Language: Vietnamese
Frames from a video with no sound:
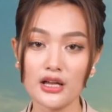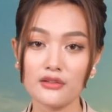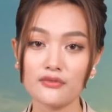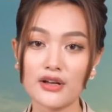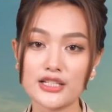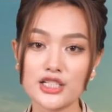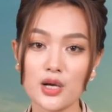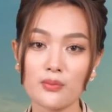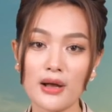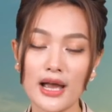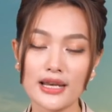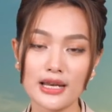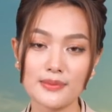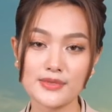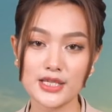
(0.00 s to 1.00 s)
Và trong 2
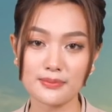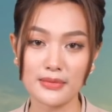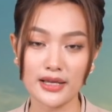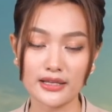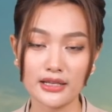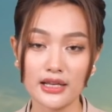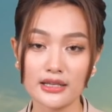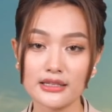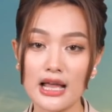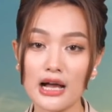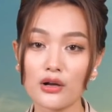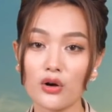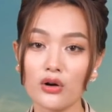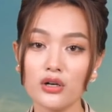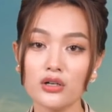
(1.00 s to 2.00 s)
năm dịch bệnh, đã
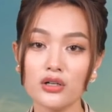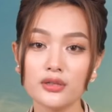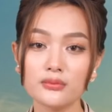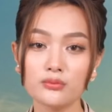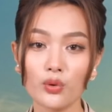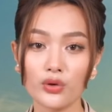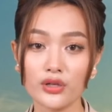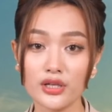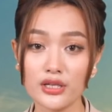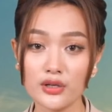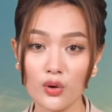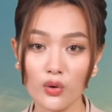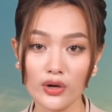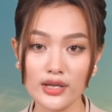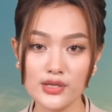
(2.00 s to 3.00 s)
có hơn 1.000
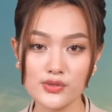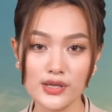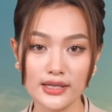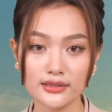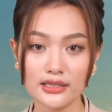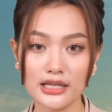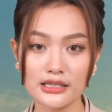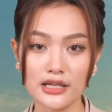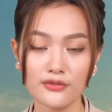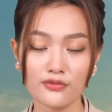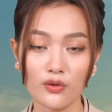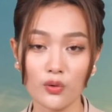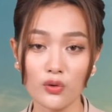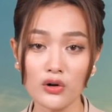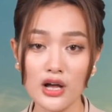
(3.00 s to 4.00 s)
hộ kinh doanh tại thành
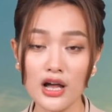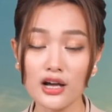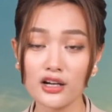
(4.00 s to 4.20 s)
phố